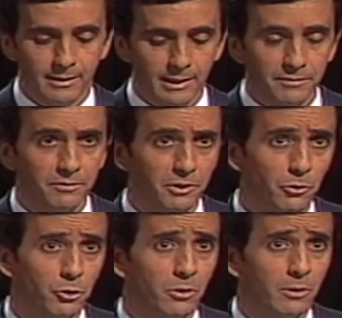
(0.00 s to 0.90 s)
Moder
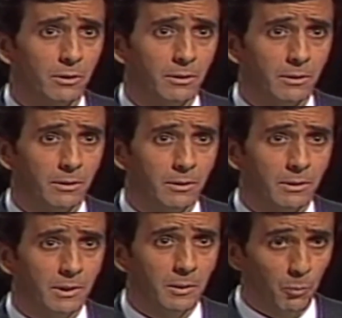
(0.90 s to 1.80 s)
moderna le llamaría yo.
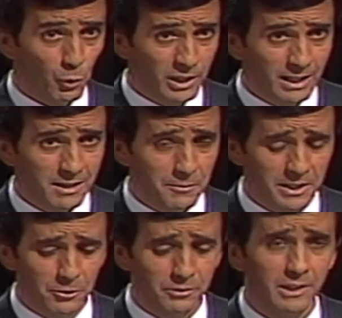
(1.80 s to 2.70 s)
Moderna le
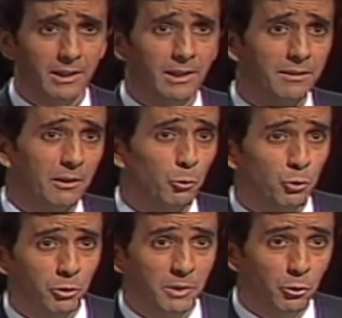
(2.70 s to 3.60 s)
llamaría usted, es
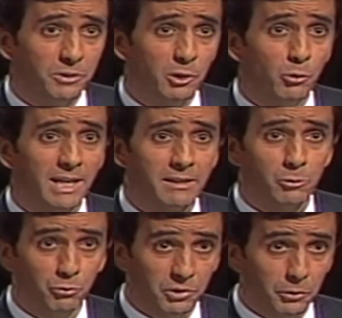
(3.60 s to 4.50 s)
Augusto Pinochet Ugarte,
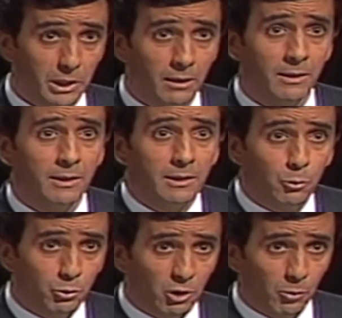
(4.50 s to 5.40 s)
un civil.
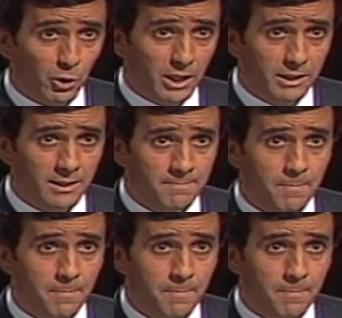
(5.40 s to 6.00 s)
¿Usted lo apoyaría?